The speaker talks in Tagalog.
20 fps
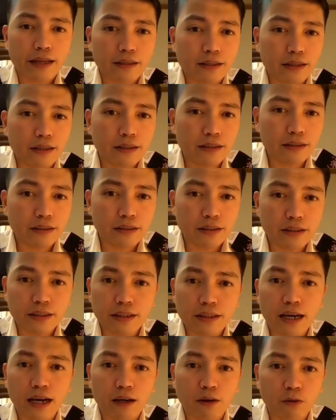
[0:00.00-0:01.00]

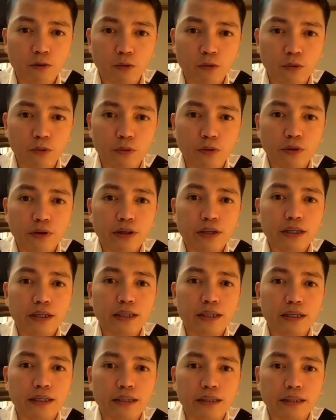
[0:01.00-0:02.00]
hindi ako
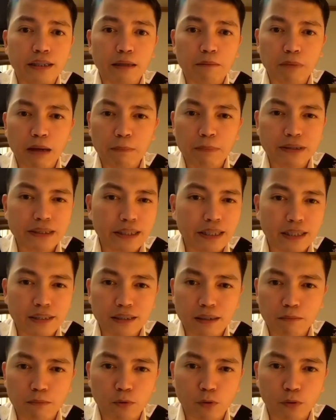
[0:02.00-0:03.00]
nagbabasa ng
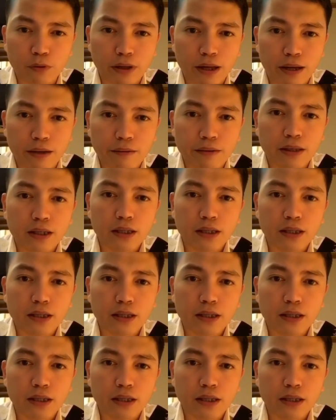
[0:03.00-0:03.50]
isang book lang.